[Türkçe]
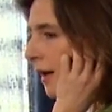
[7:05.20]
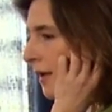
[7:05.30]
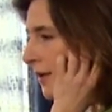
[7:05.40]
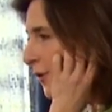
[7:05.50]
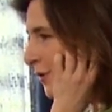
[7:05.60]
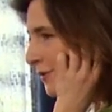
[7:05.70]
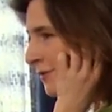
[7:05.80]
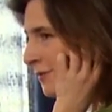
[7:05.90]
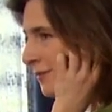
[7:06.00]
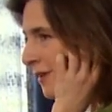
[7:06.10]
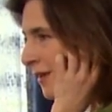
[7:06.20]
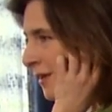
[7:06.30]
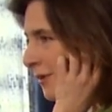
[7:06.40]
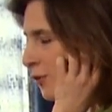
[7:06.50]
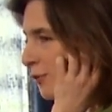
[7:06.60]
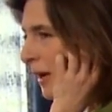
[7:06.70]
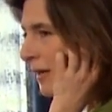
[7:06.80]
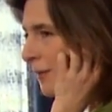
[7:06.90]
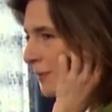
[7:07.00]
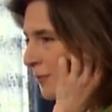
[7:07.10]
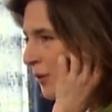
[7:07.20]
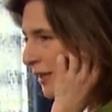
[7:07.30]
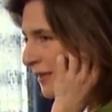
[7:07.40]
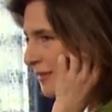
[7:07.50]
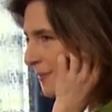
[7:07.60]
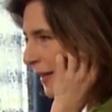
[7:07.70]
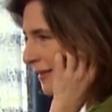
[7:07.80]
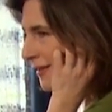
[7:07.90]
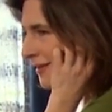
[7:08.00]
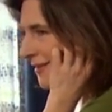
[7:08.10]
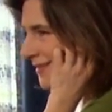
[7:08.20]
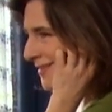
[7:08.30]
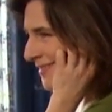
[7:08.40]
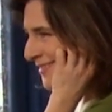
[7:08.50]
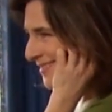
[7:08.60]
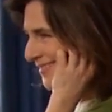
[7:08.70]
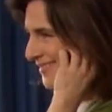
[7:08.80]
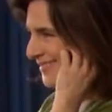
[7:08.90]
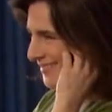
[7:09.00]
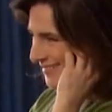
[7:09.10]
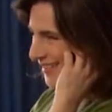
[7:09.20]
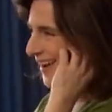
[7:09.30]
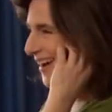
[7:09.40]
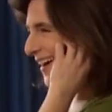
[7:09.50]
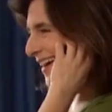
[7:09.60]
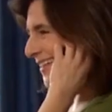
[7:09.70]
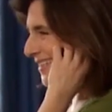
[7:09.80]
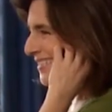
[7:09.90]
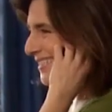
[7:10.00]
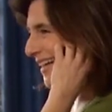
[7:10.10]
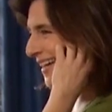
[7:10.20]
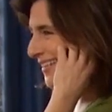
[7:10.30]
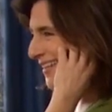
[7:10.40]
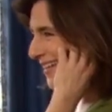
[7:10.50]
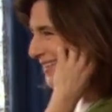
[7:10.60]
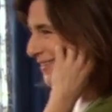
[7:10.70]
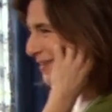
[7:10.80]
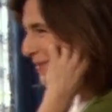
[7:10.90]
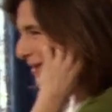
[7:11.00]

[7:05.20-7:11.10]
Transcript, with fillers: Alo. Gülbahar abla, Mukaddes ben. Ya ayran içtik ayrı kaldık değil